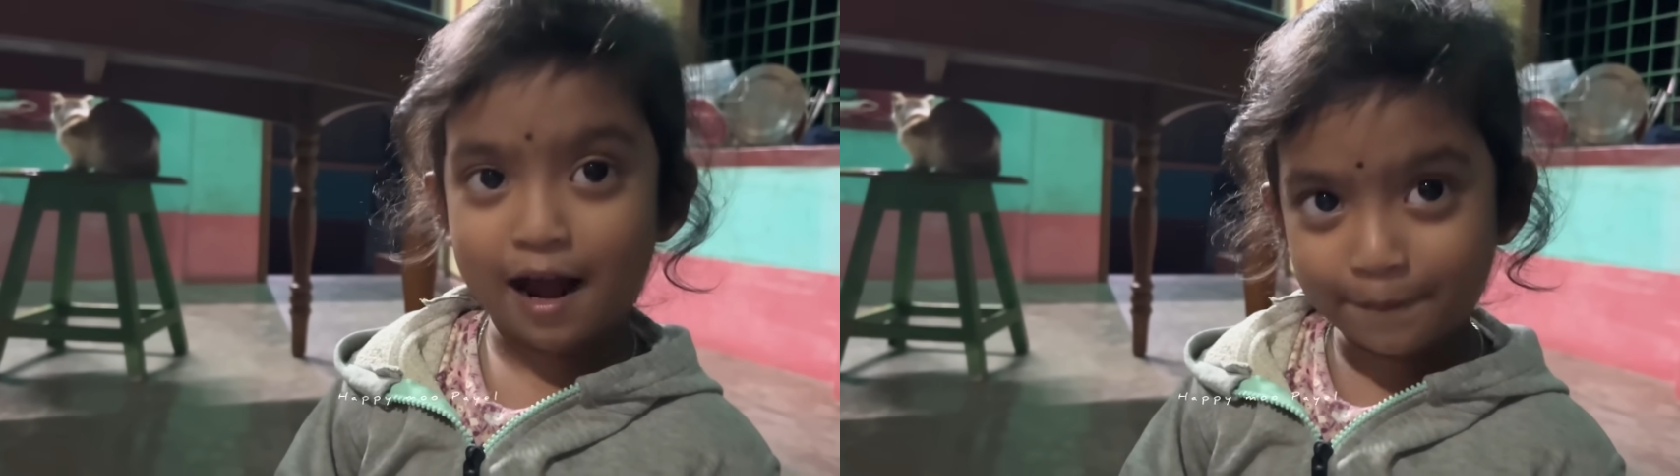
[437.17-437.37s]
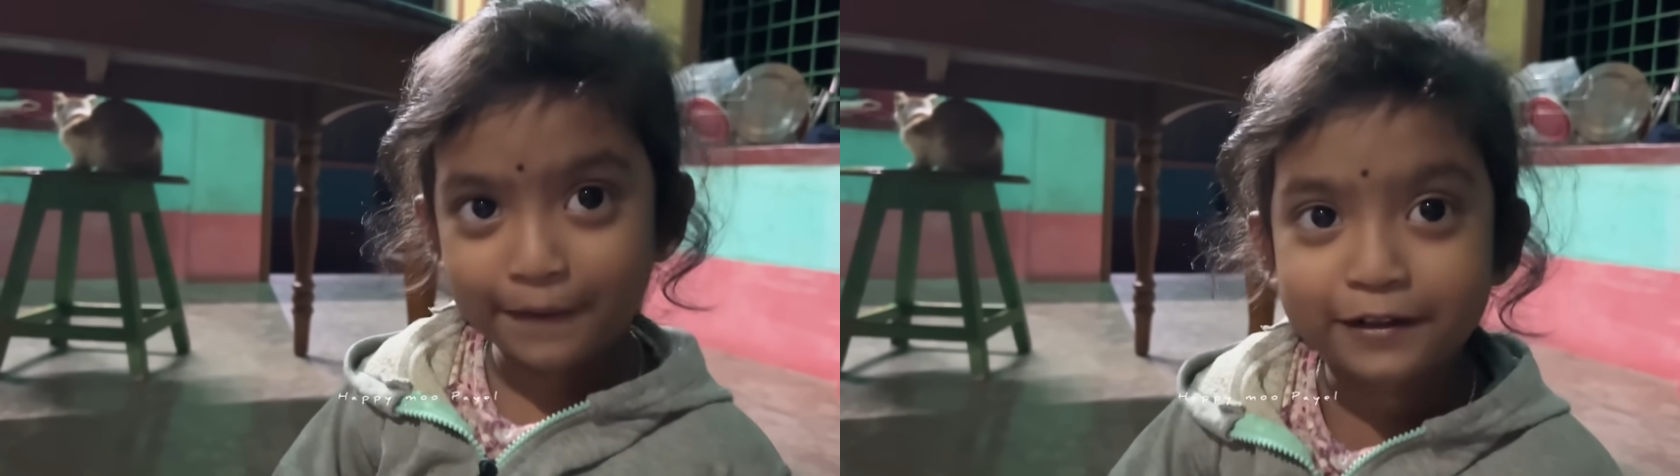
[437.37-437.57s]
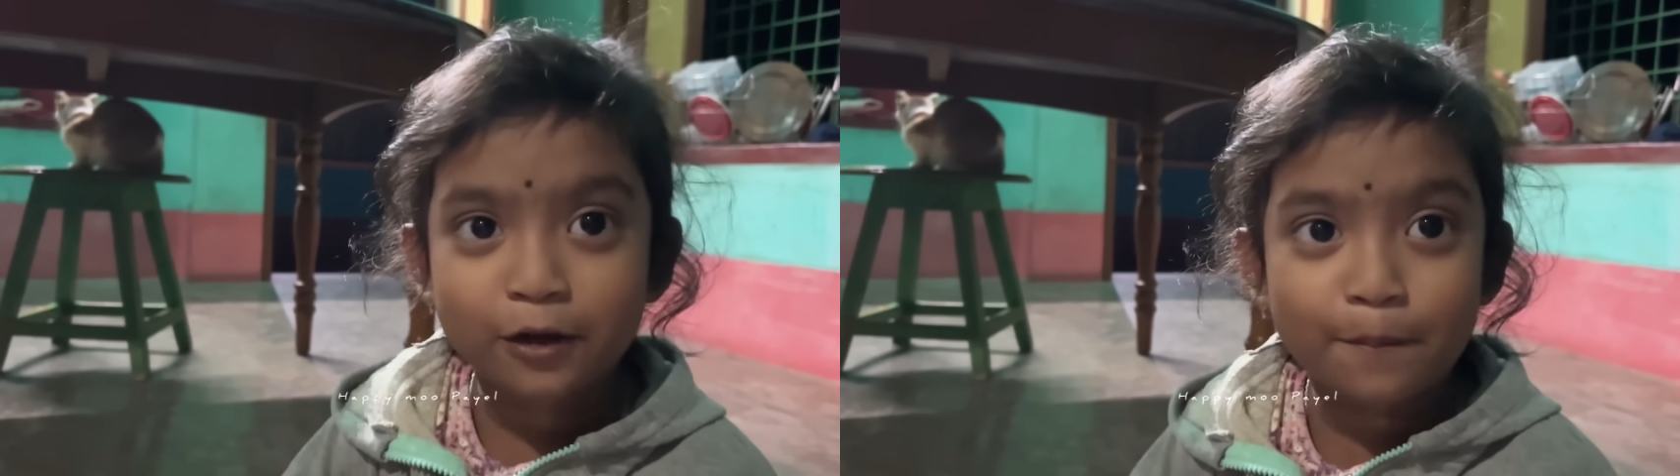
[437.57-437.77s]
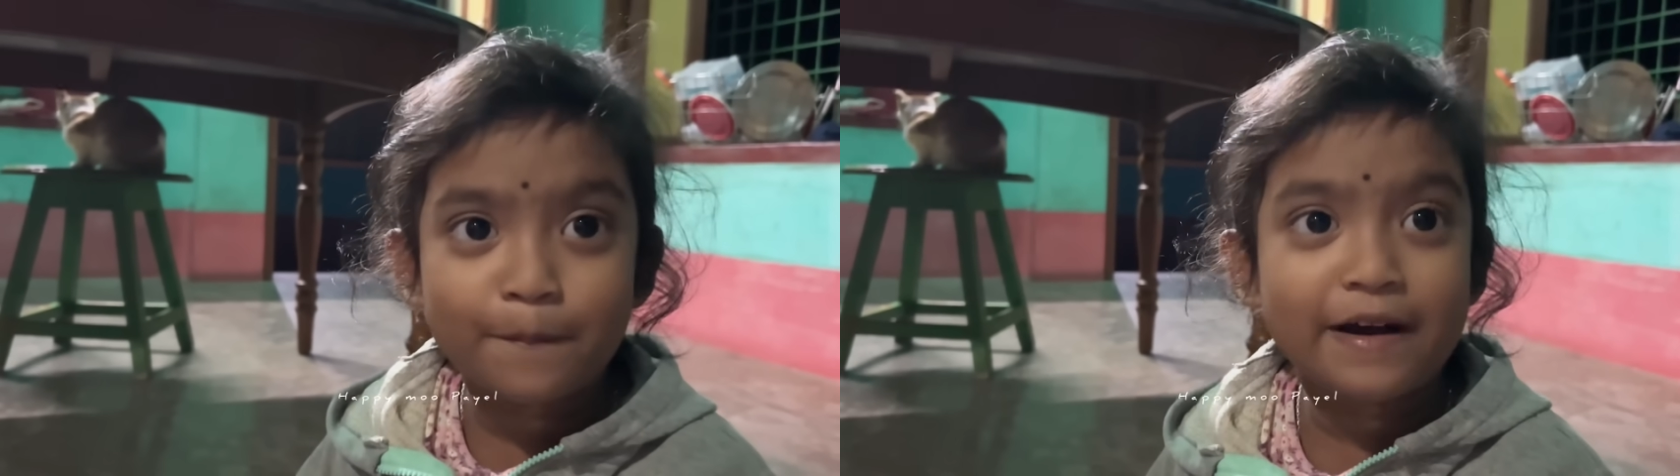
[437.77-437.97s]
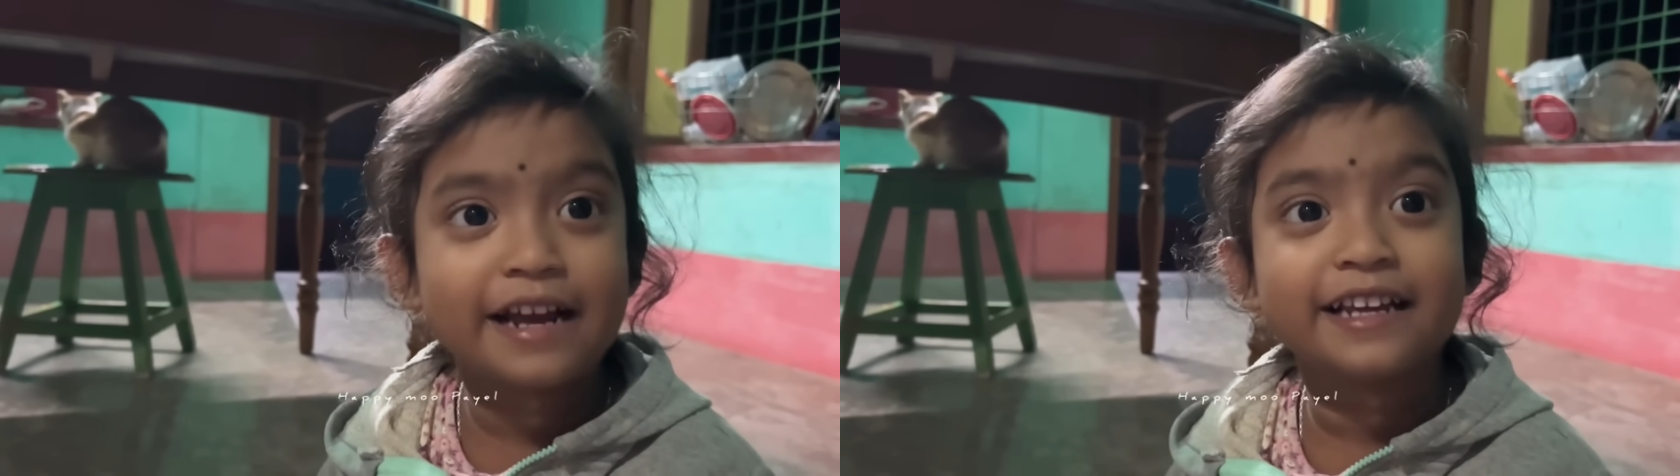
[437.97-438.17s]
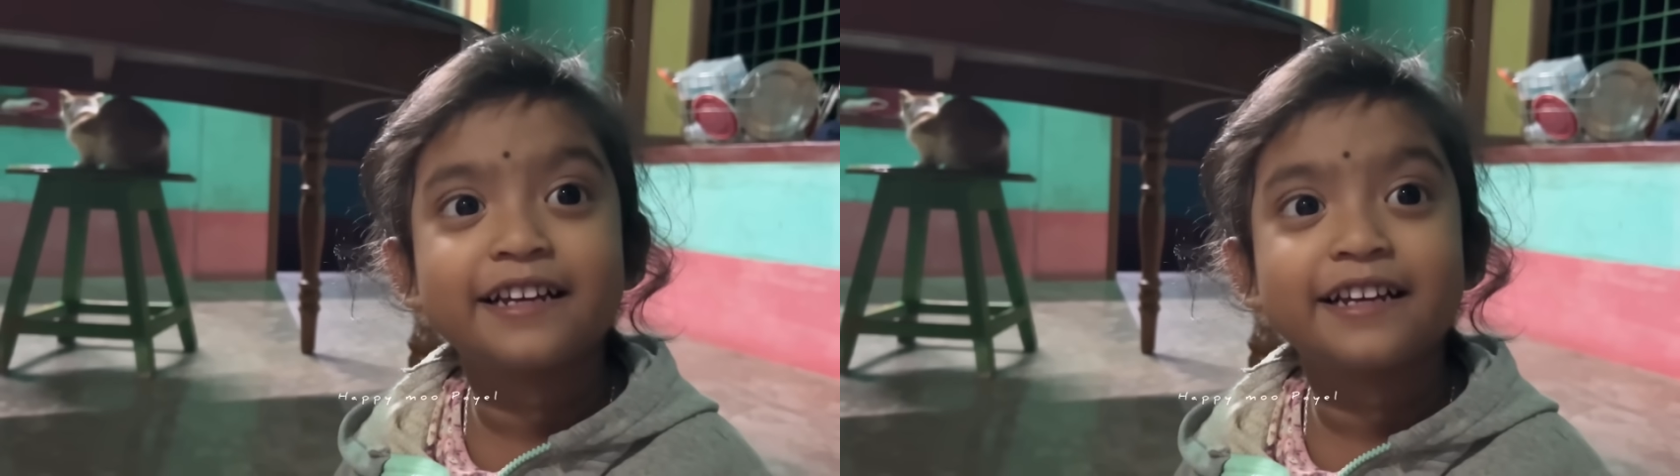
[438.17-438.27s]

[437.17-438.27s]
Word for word: আপনি সবাই